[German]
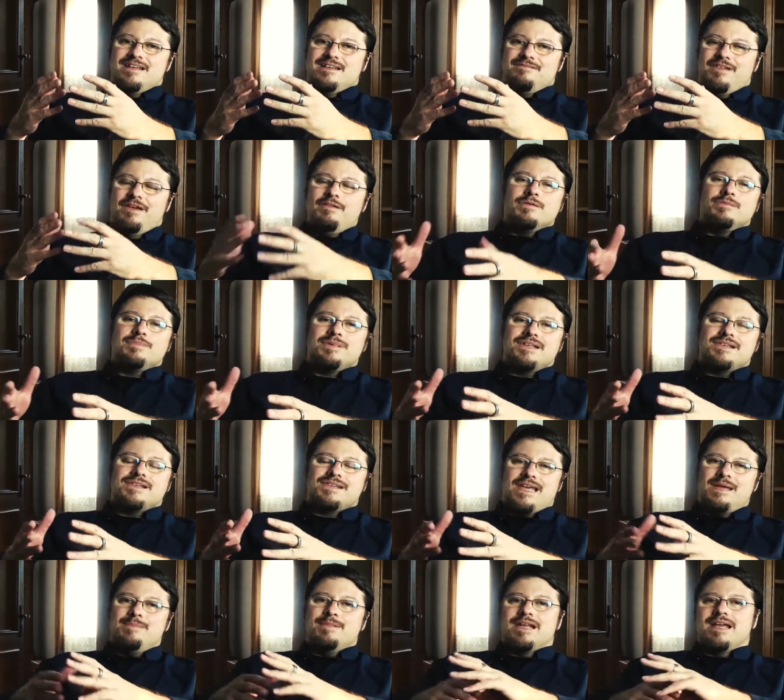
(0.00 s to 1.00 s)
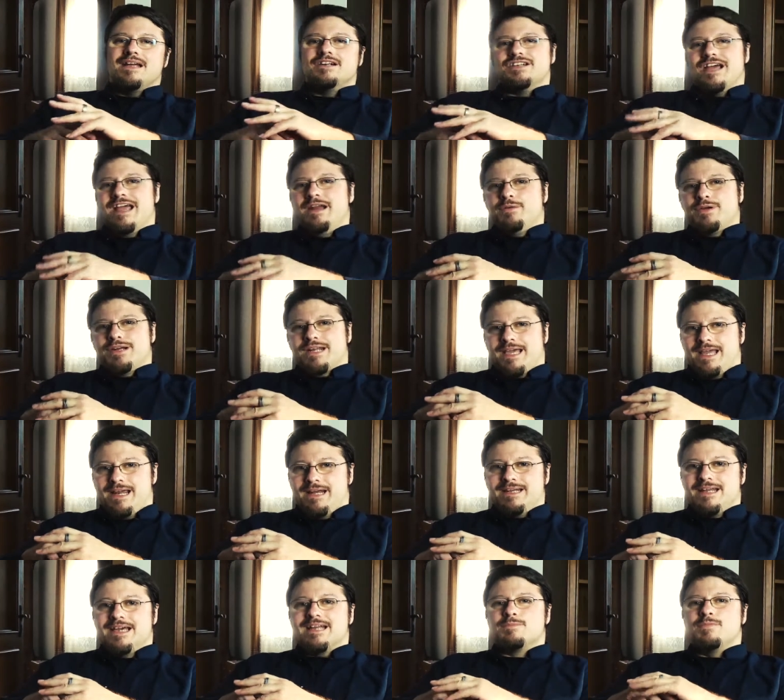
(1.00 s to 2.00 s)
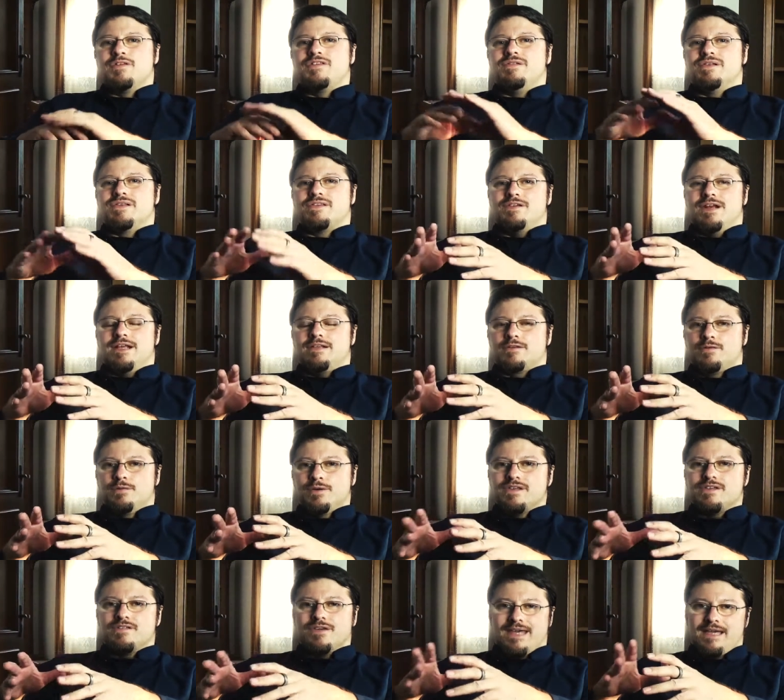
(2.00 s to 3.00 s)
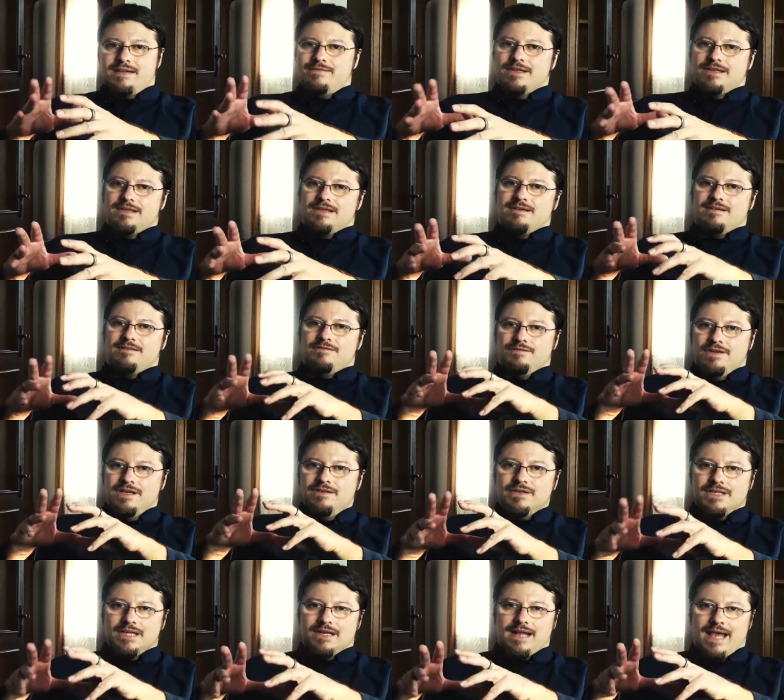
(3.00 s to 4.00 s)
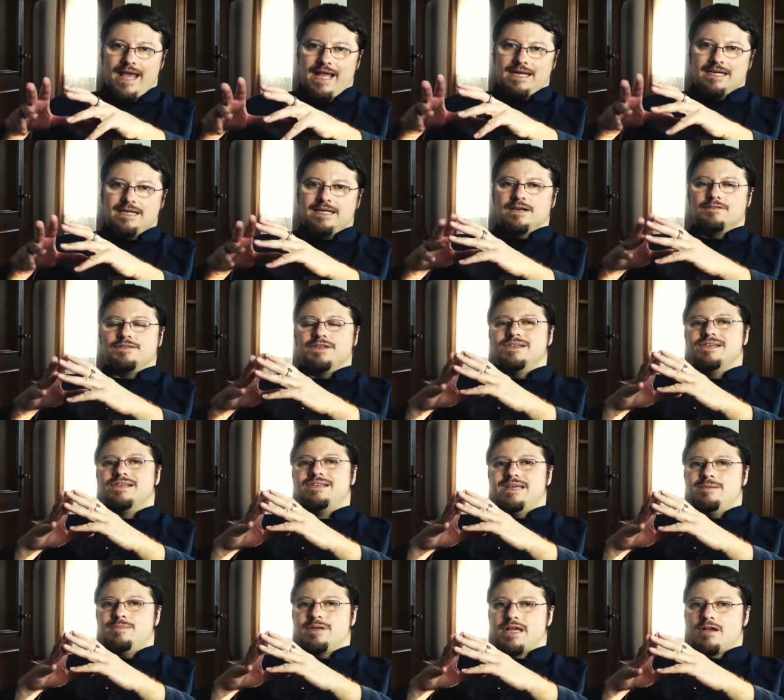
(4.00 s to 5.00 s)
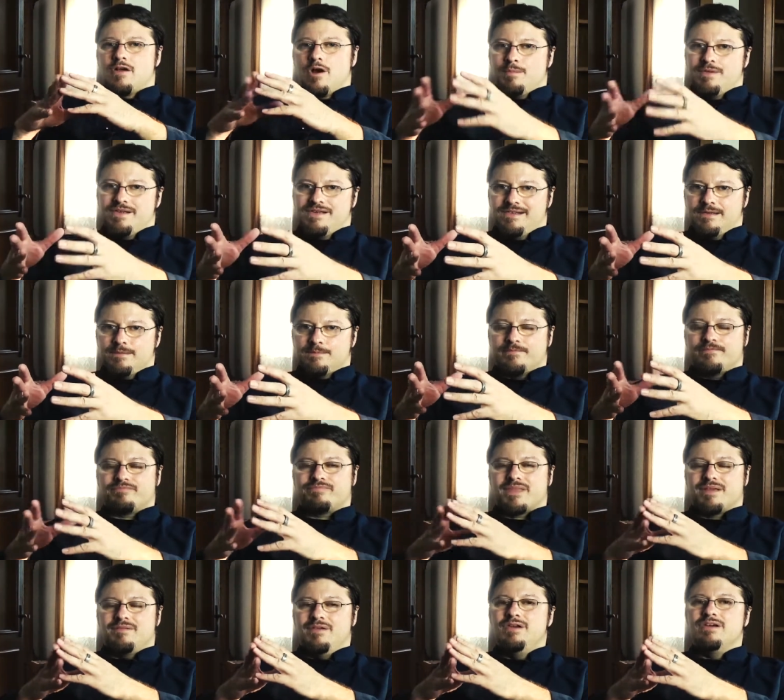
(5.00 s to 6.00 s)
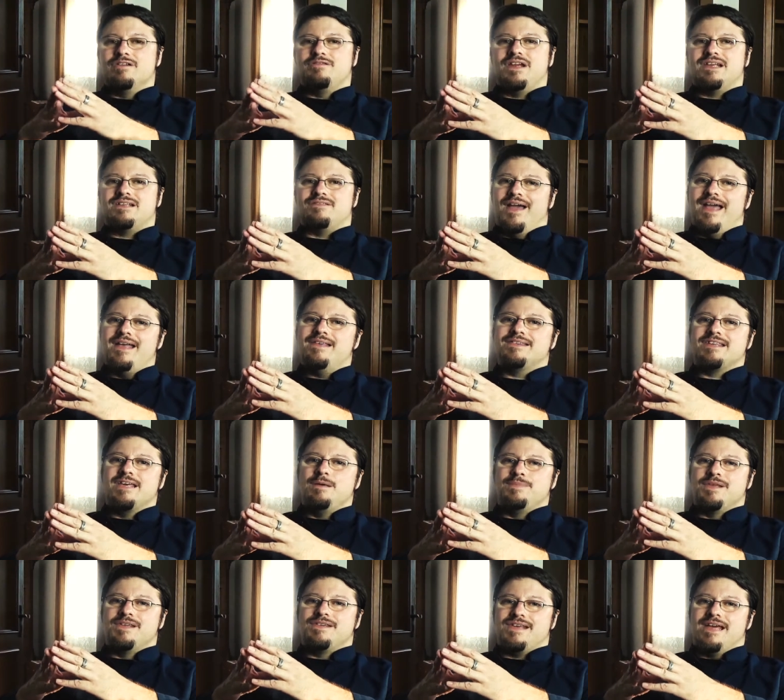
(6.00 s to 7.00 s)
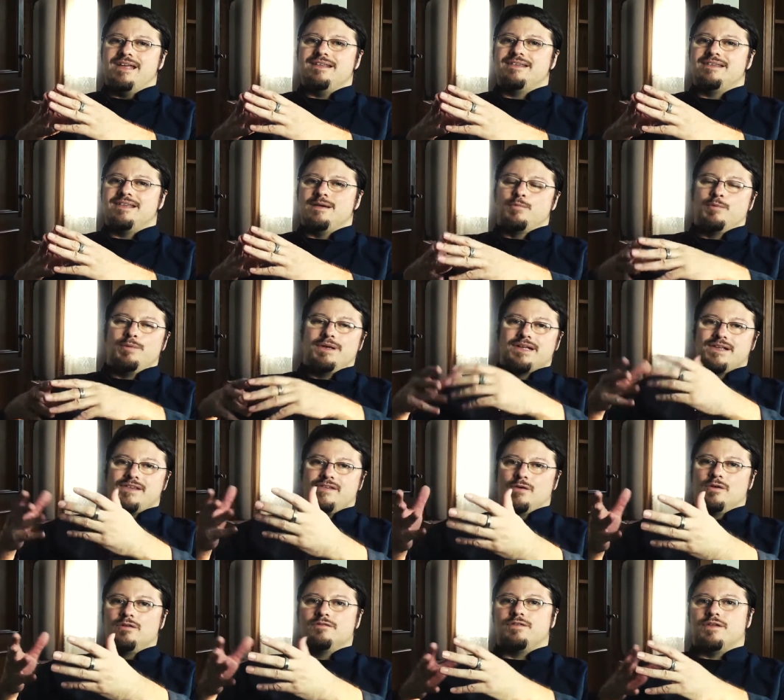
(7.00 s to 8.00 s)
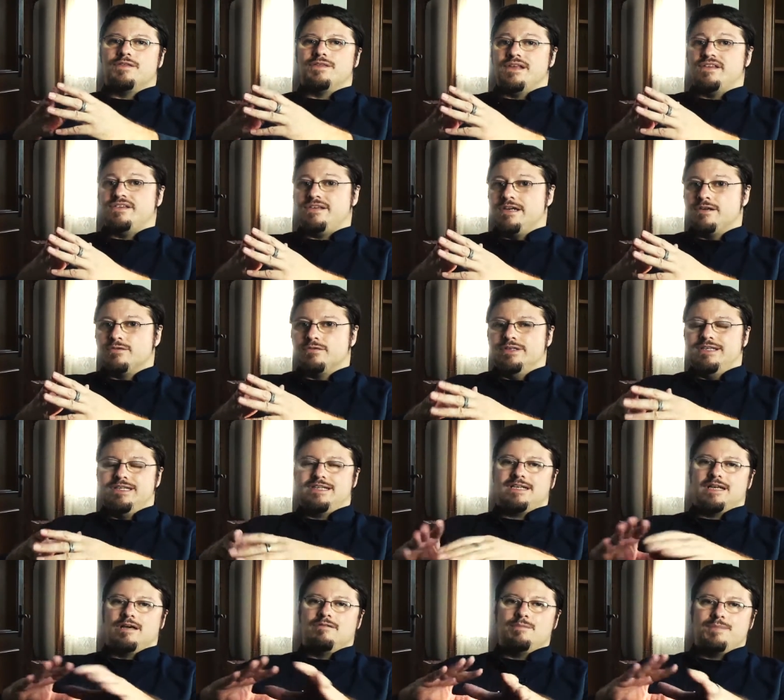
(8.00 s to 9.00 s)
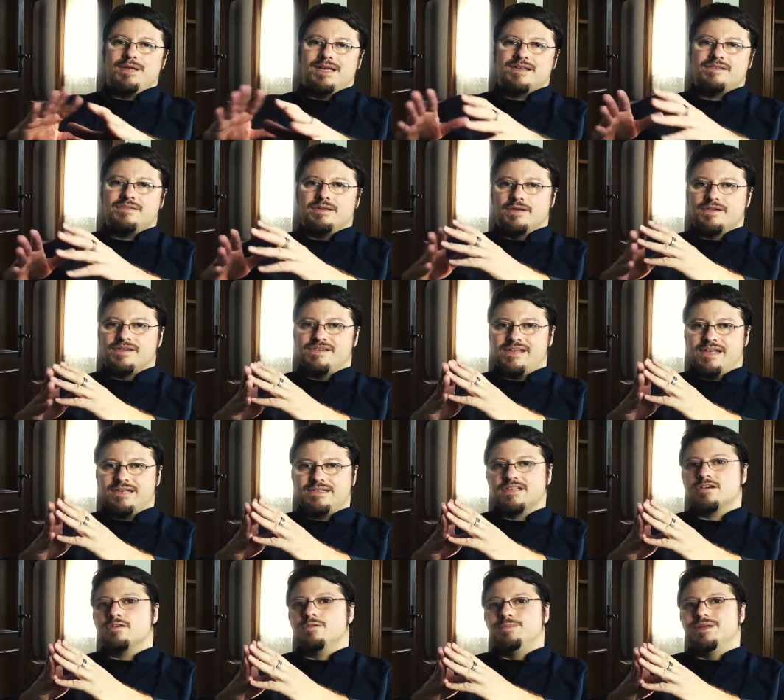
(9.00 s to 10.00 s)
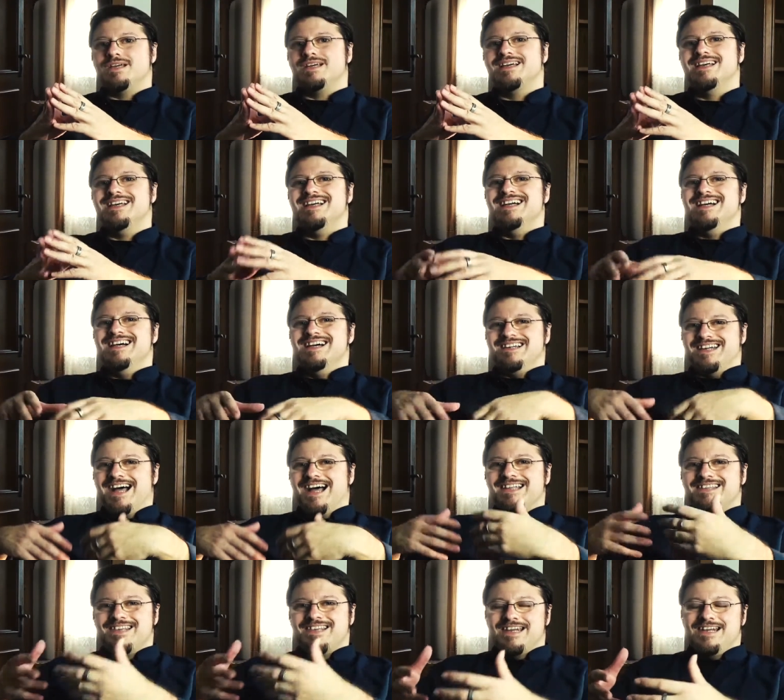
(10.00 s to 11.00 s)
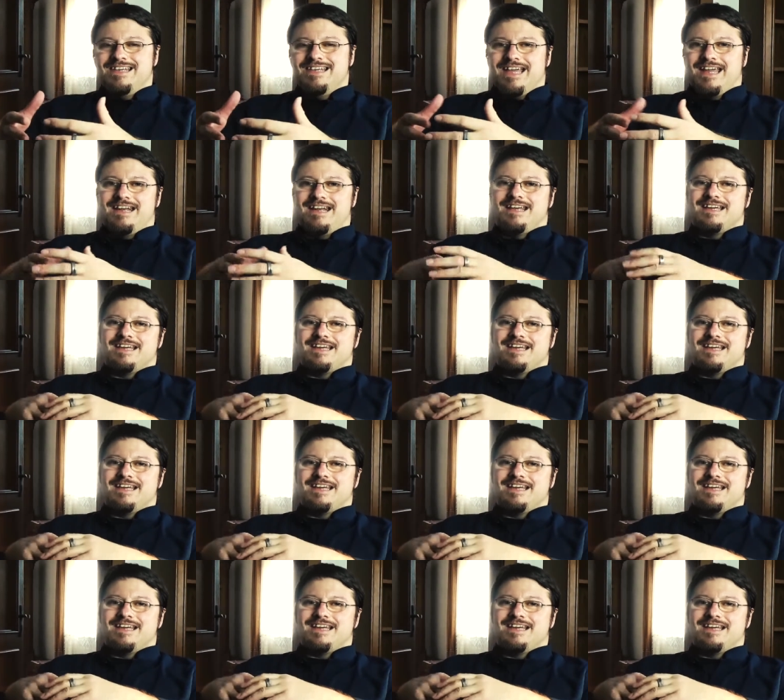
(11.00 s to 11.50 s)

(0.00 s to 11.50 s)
Wenn wir um das Thema der Entscheidungen reden, ja, dann müssen wir uns vielleicht kurz vergegenwärtigen, wie wir denn eigentlich auf dieses Thema gekommen sind. Wie du ja vielleicht weißt, gibt es seit der Publikation von The Secret, ich glaube im Jahr 2006 herum, ja, tatsächlich eine